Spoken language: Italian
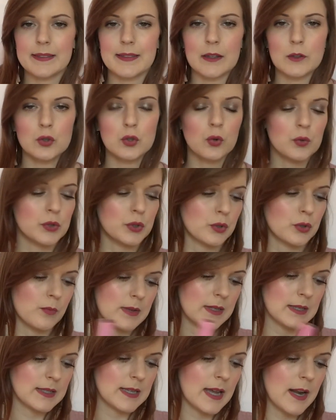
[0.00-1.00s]
tanto questo
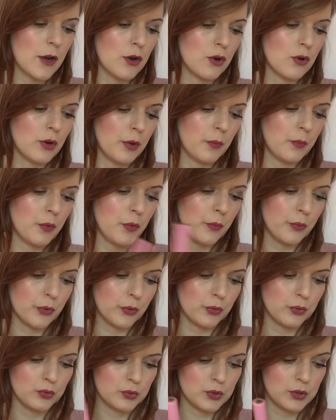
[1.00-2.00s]
mascara non è più in
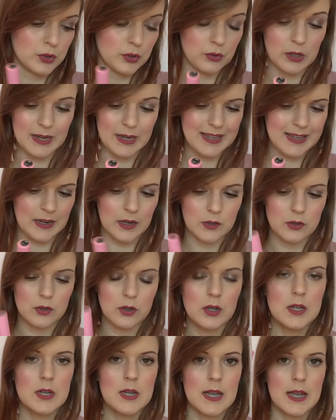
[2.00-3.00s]
produzione
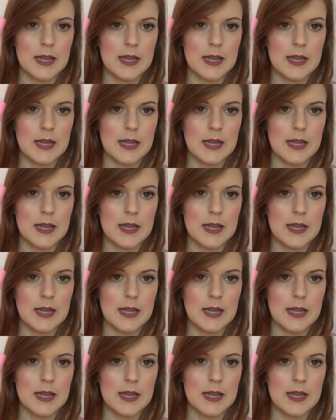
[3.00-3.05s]
credo,